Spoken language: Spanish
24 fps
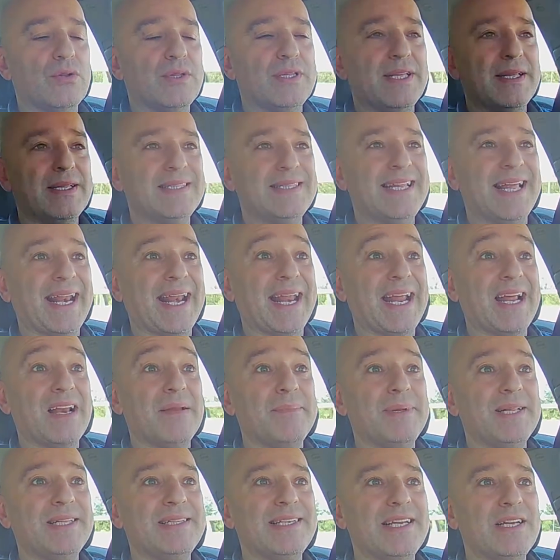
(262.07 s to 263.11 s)
De,
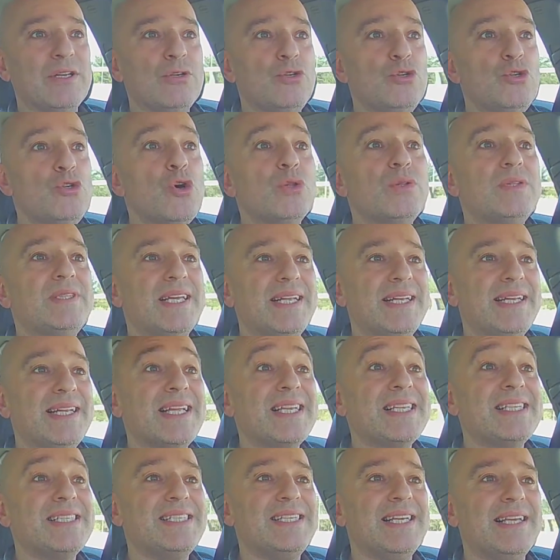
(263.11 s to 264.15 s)
realmente no
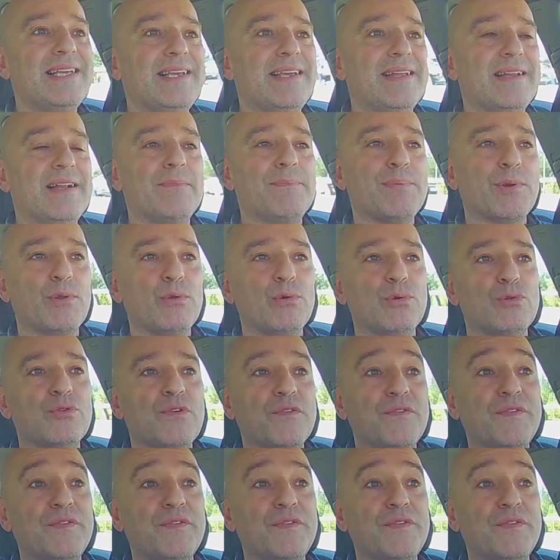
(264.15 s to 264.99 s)
tener siquiera el producto